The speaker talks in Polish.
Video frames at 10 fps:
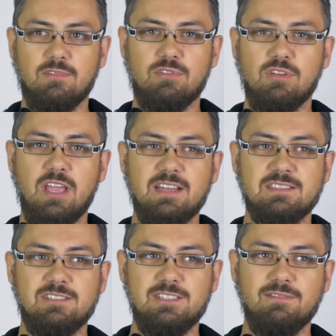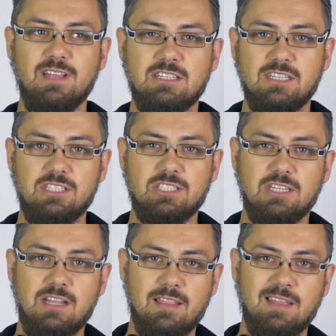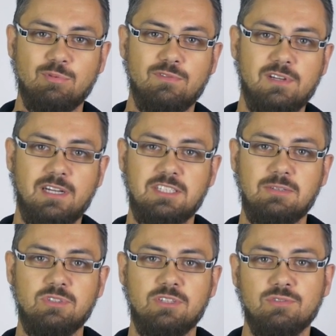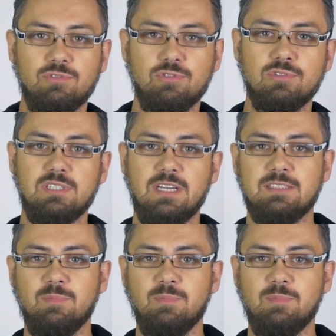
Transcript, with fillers: to nie jest dziwna rzecz, że na etapówkach dzieją się kontuzje,